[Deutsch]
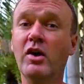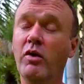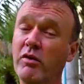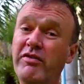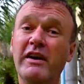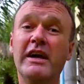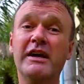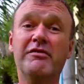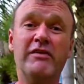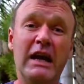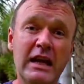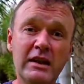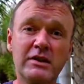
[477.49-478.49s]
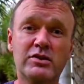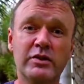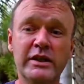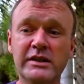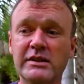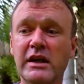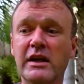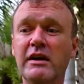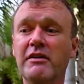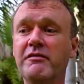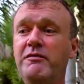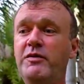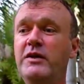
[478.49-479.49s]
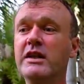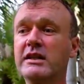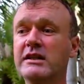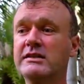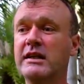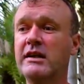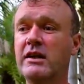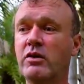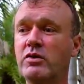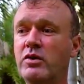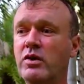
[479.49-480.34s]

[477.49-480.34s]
Und vielleicht weil es so ist, wird es dann auch